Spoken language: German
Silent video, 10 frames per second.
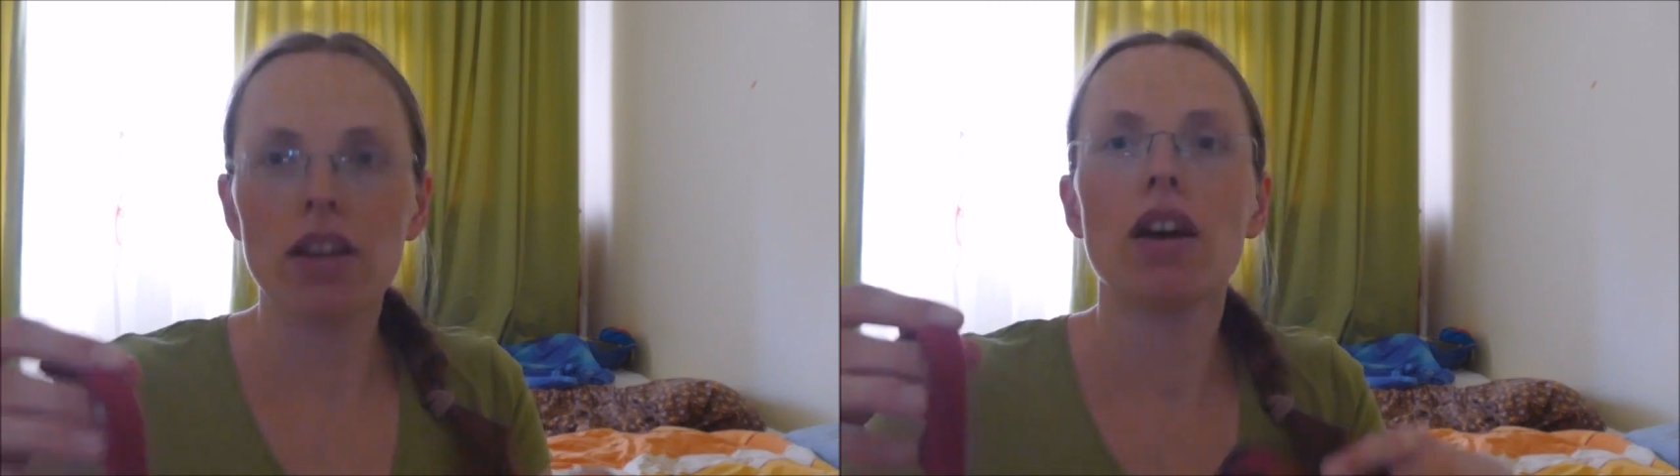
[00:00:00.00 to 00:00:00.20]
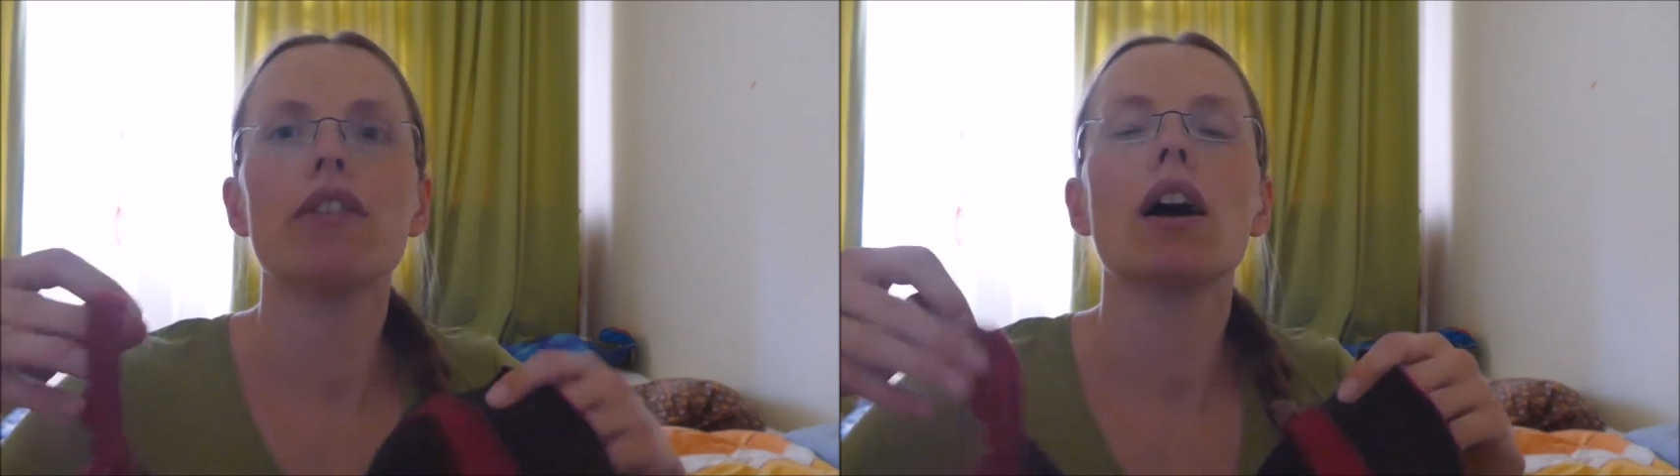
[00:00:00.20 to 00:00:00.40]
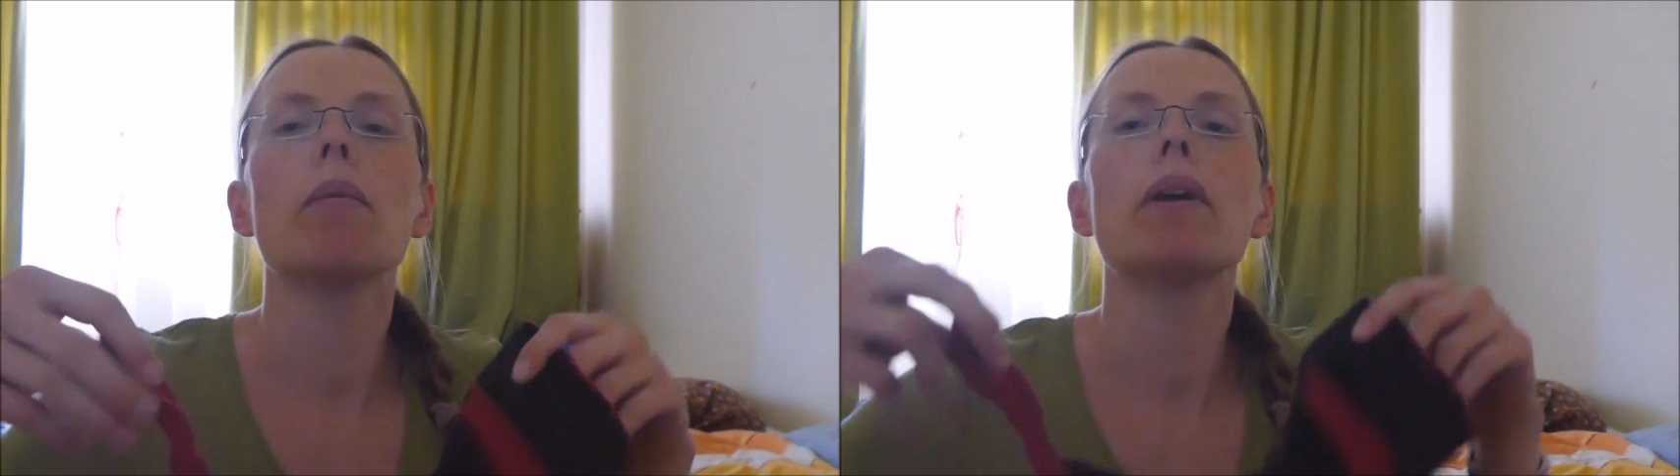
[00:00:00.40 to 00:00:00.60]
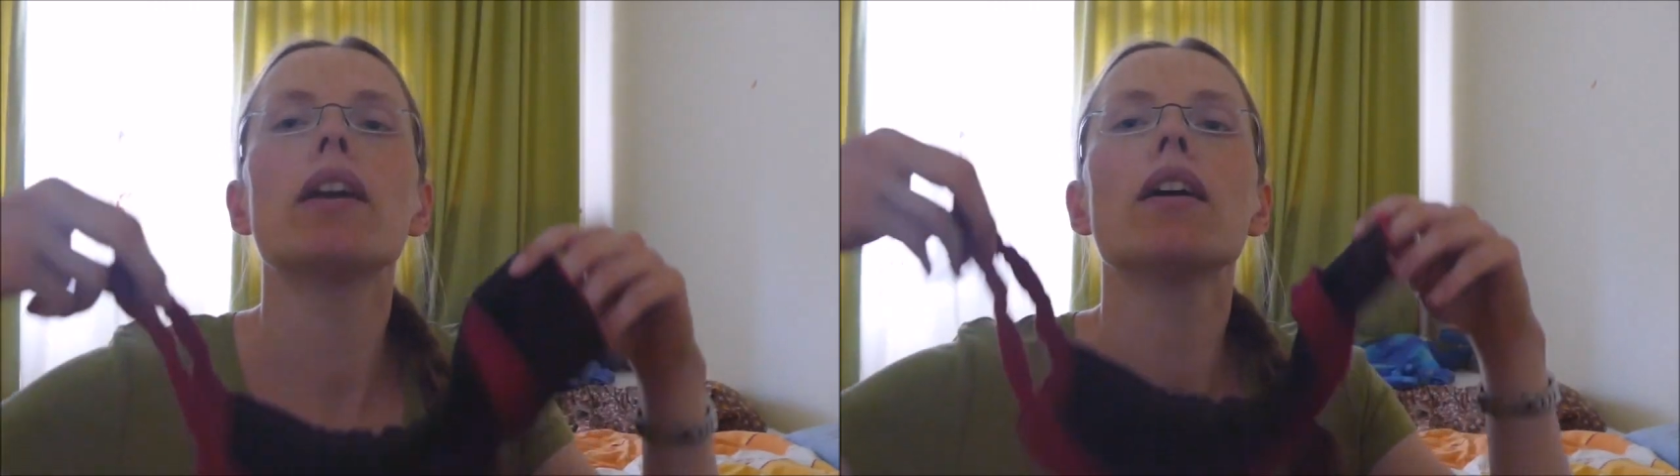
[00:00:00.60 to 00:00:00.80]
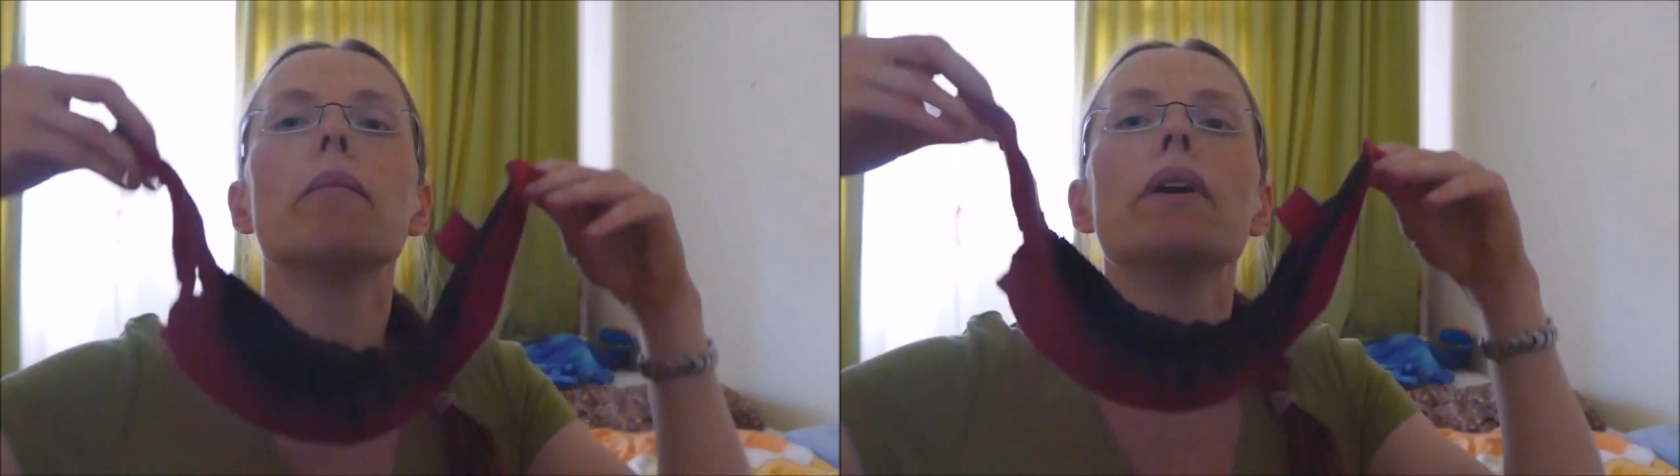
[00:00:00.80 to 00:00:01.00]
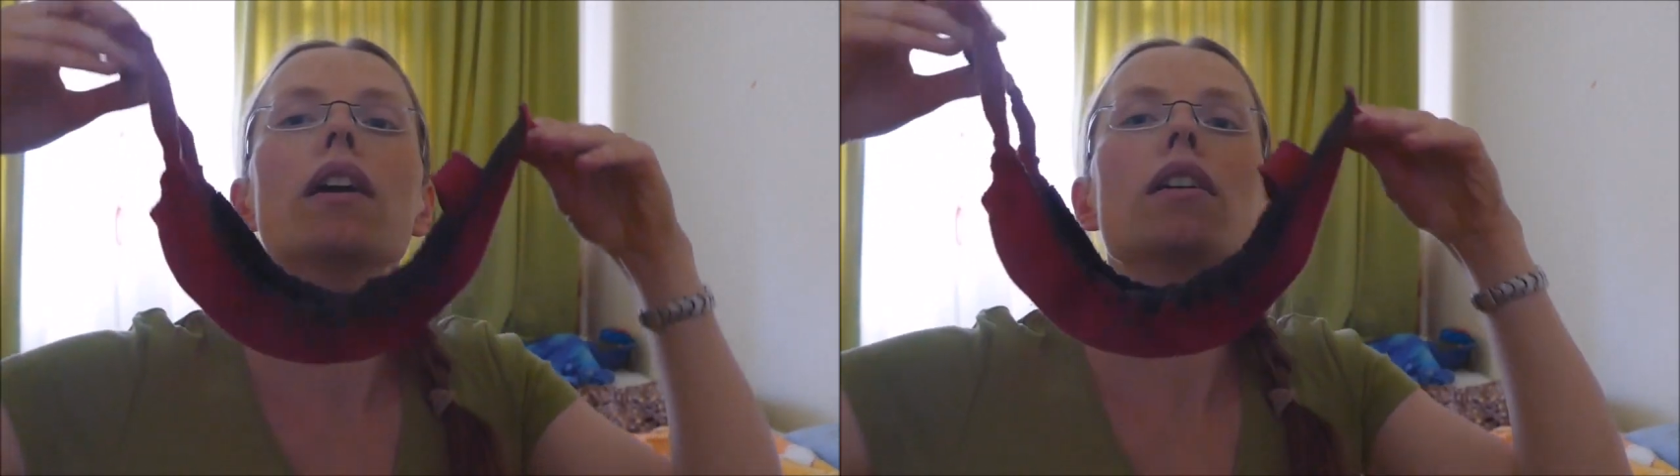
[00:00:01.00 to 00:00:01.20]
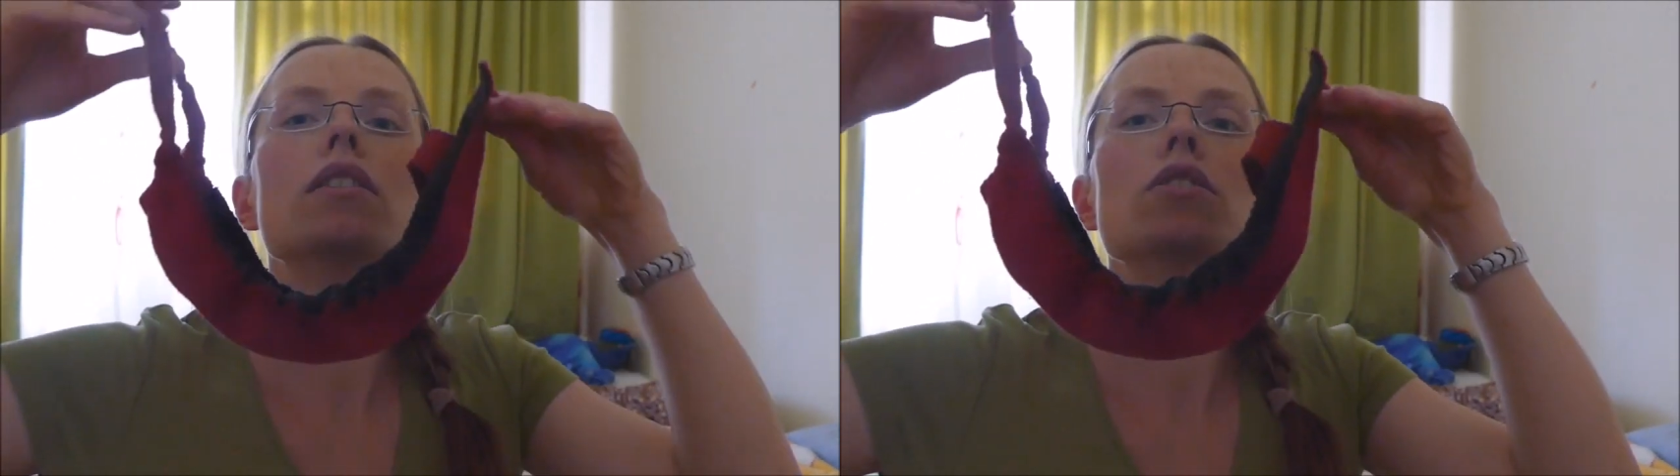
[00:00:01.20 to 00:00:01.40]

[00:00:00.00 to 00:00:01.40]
Dafür habe ich hier mir